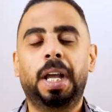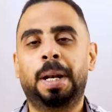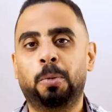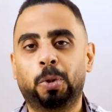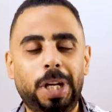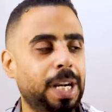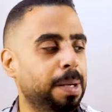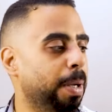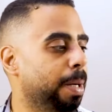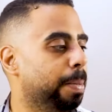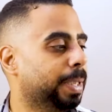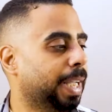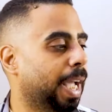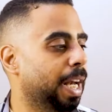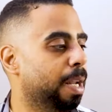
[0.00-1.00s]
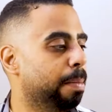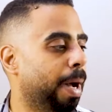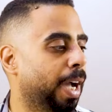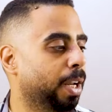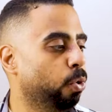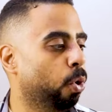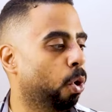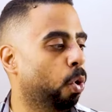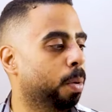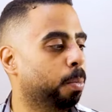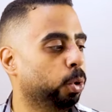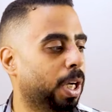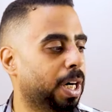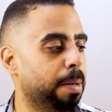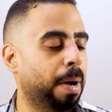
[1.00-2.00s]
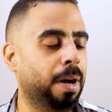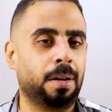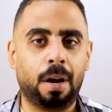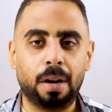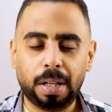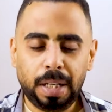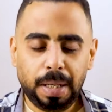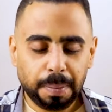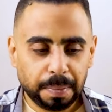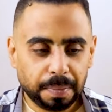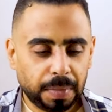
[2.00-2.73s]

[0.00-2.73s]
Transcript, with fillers: المدرب اللي بتكلم عنه هو مدرب عراقي